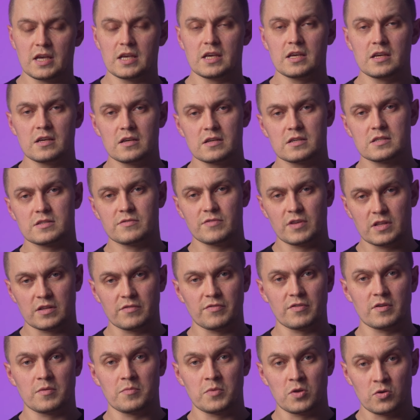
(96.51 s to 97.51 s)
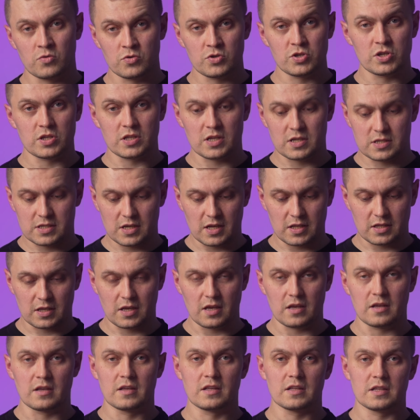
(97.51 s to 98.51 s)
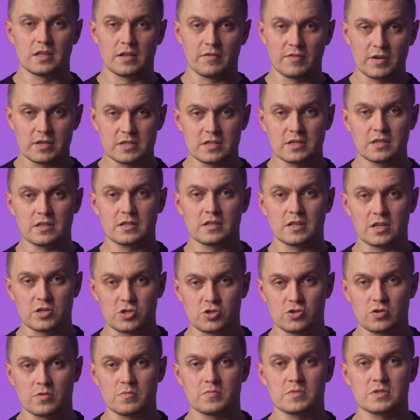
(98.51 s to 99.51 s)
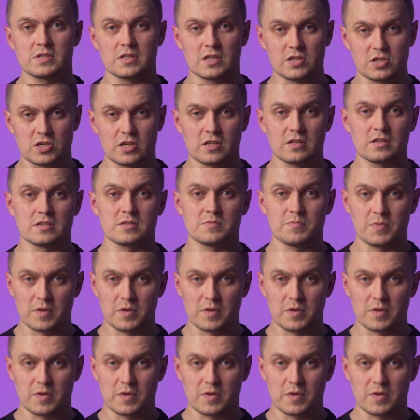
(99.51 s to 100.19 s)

и светоформирующей насадки. Давайте начнем сначала с